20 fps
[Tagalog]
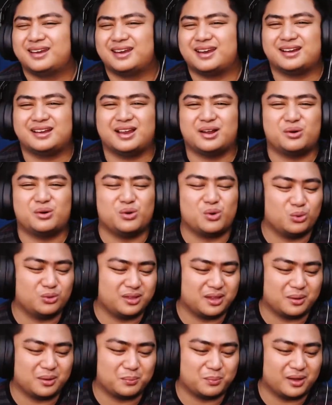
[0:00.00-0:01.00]

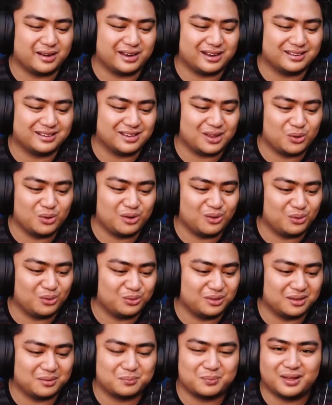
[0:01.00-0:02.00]
Nag-nag-loading pa,
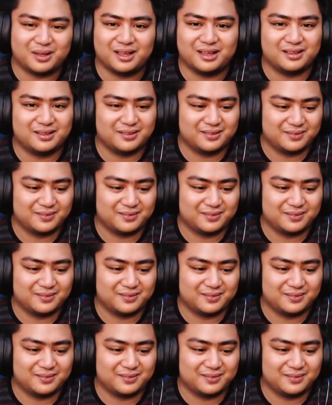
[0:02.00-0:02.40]
nag-now-loading pa.